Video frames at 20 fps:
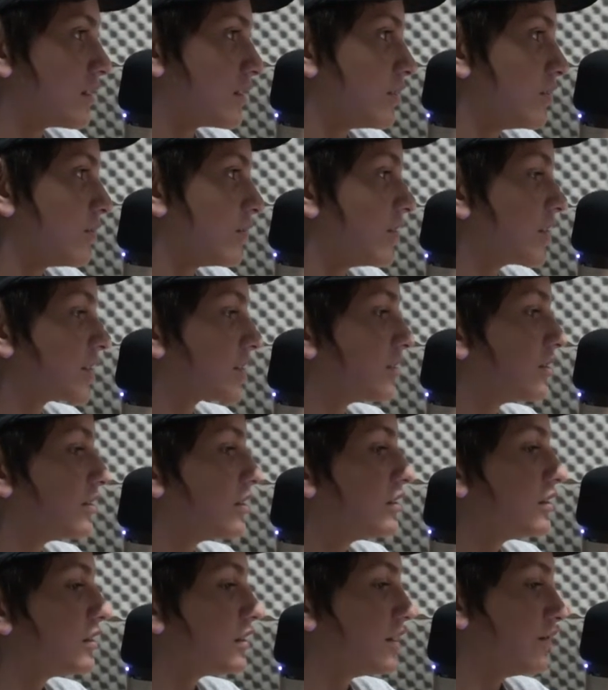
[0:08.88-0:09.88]
El Río
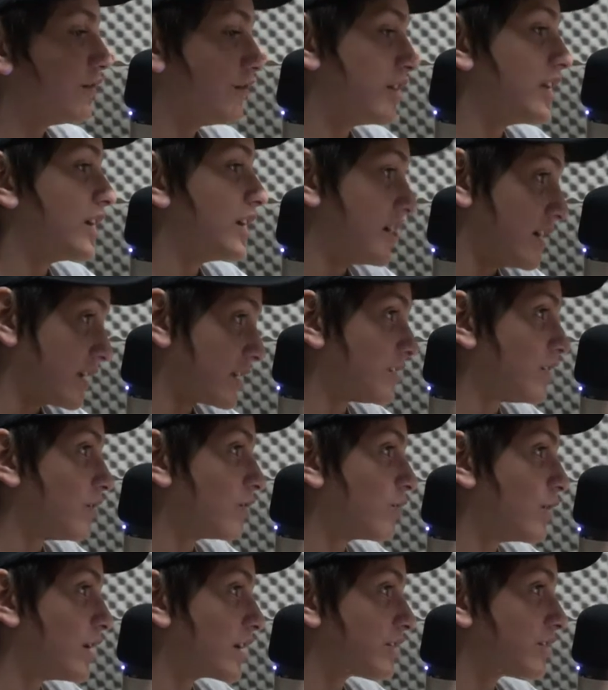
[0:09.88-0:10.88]
Cuarto, que fue en el
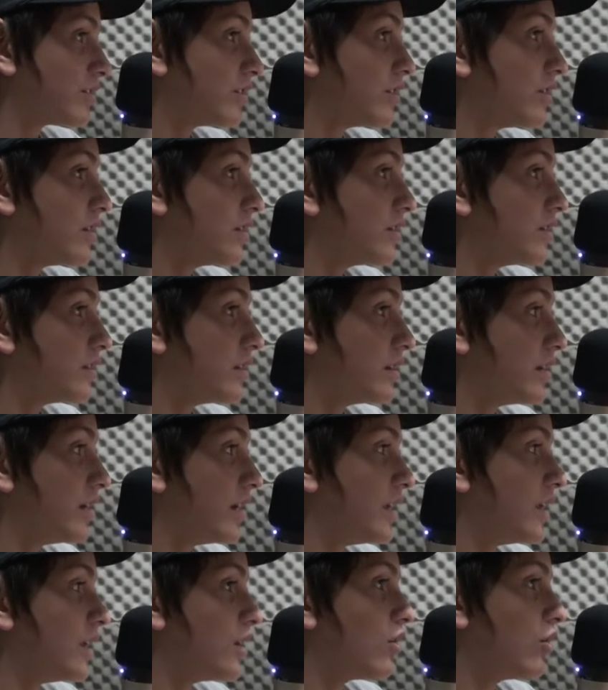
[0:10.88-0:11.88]
Río Cuarto,
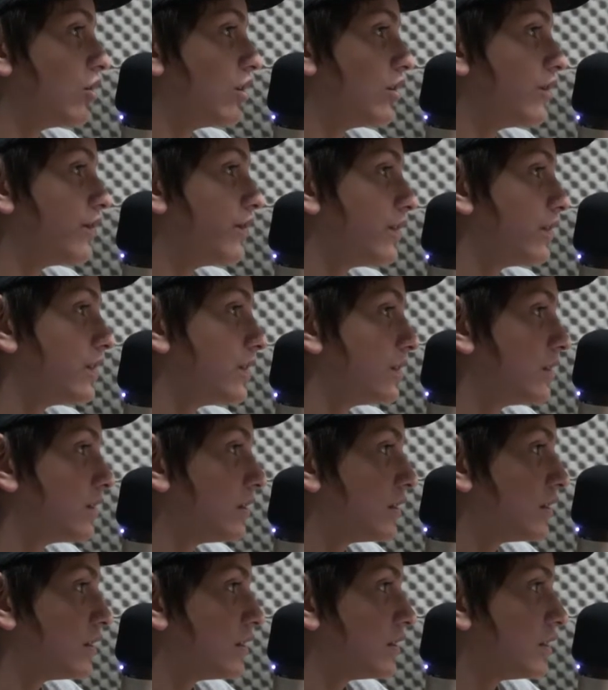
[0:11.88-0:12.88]
en el golf.
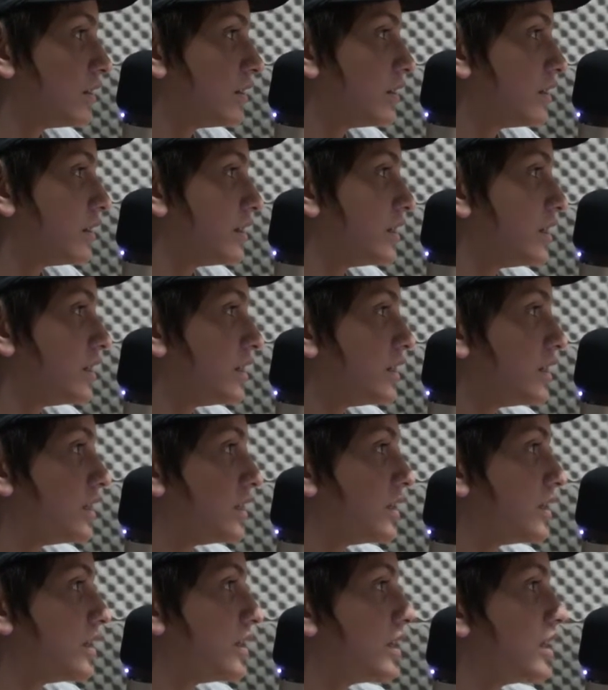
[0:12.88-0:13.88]

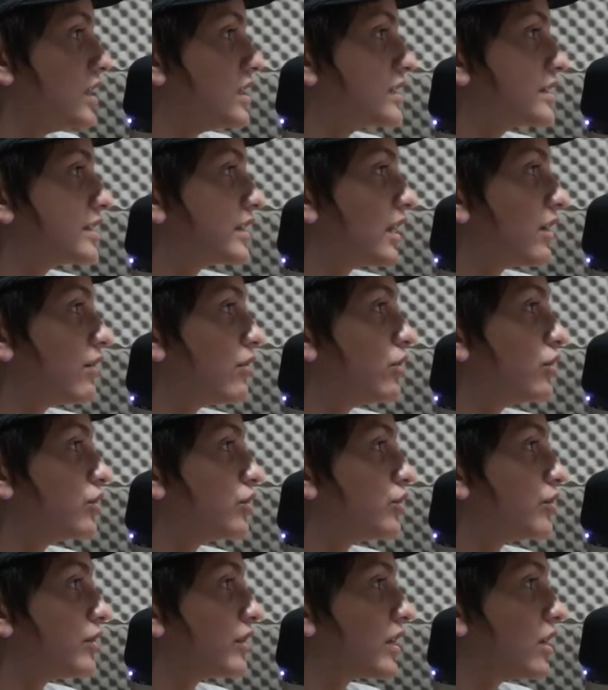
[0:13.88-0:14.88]
Y el
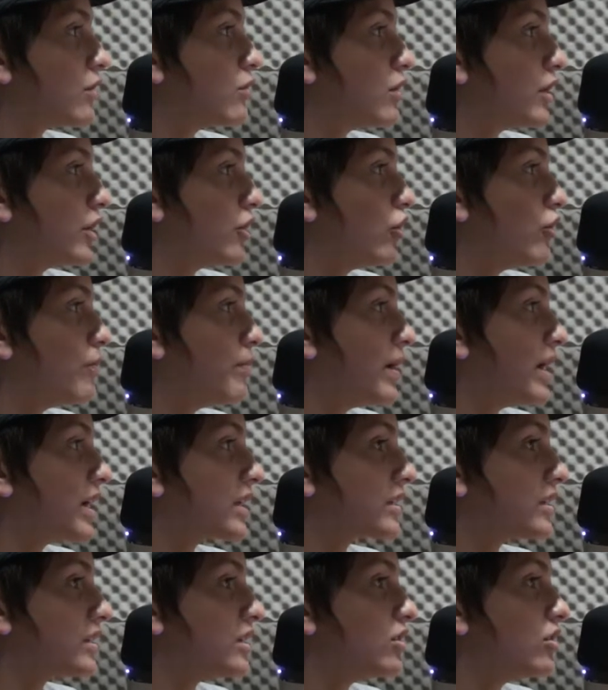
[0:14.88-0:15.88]
sábado tuve que jugar dos
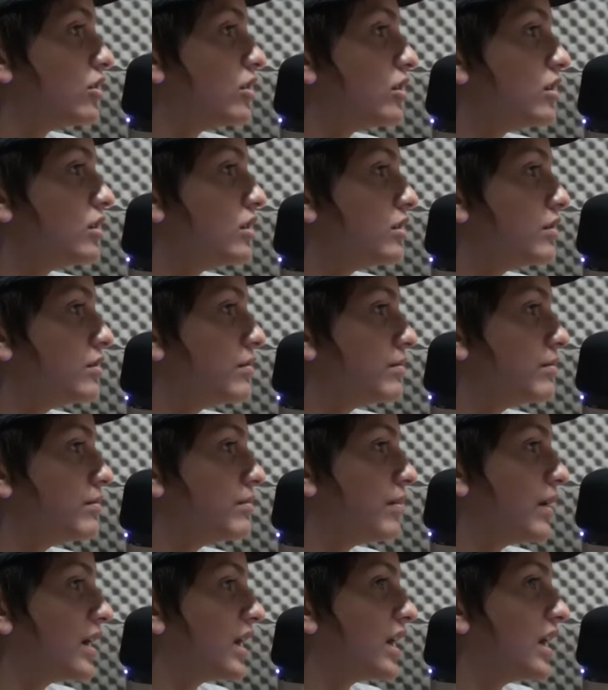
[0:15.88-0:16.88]
partidos
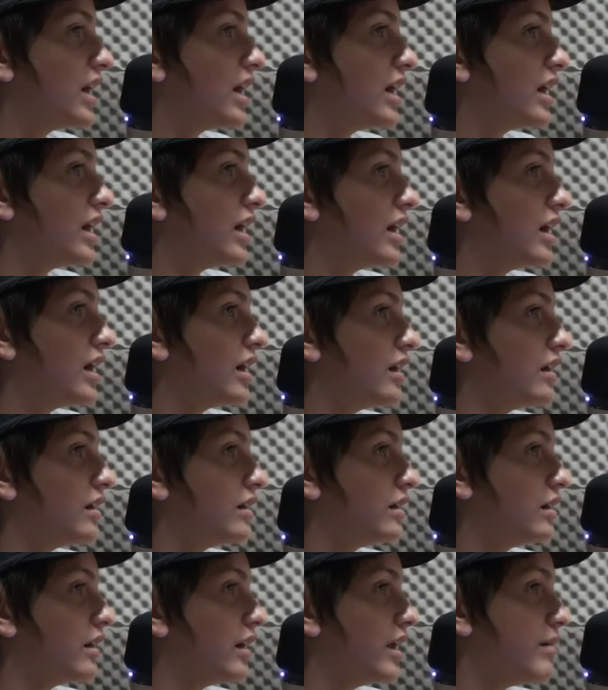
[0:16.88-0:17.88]
para
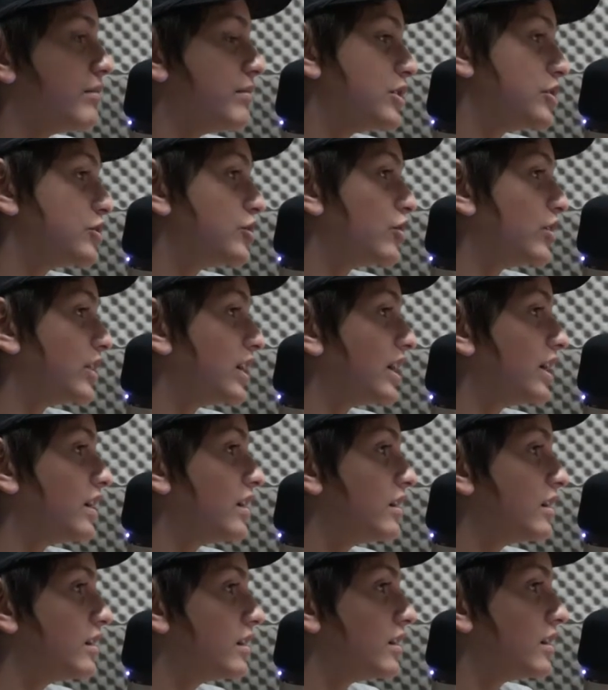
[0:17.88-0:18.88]
en mi
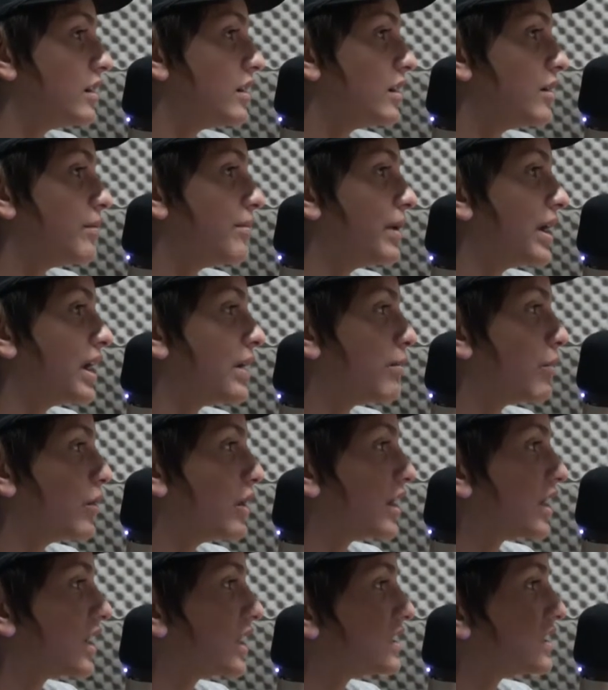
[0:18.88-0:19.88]
zona para
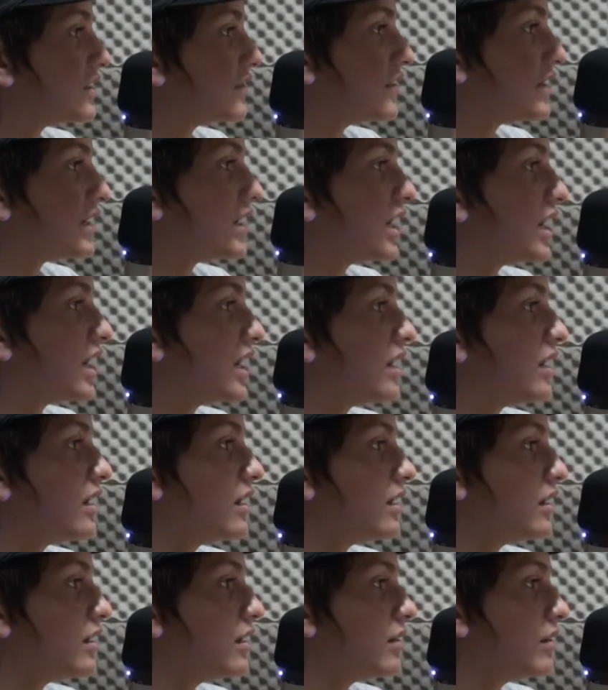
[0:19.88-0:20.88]
poder
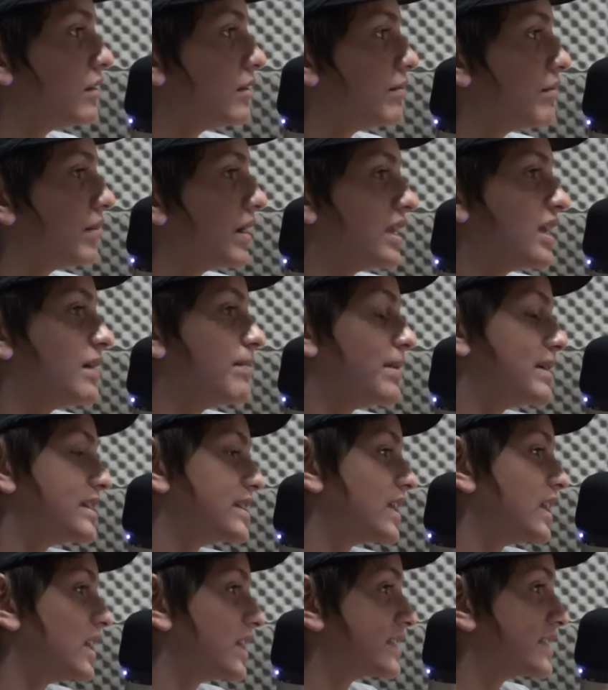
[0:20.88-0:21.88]
clasificar para ya
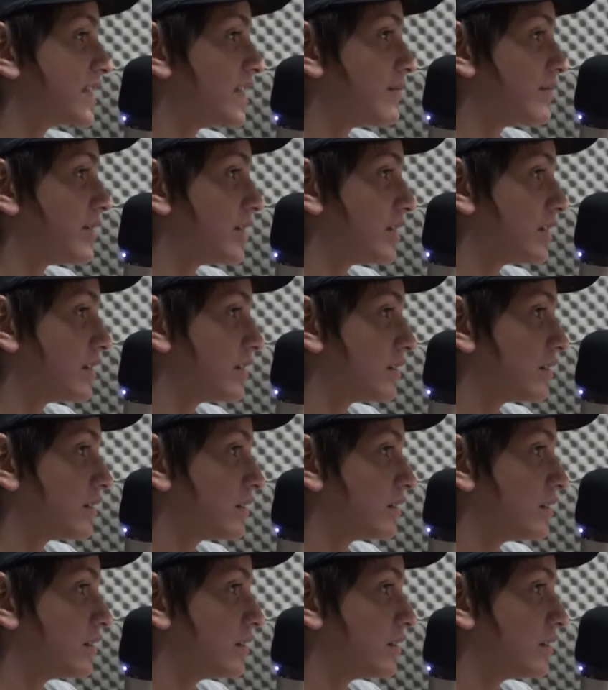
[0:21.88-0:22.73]
pasar a la semi.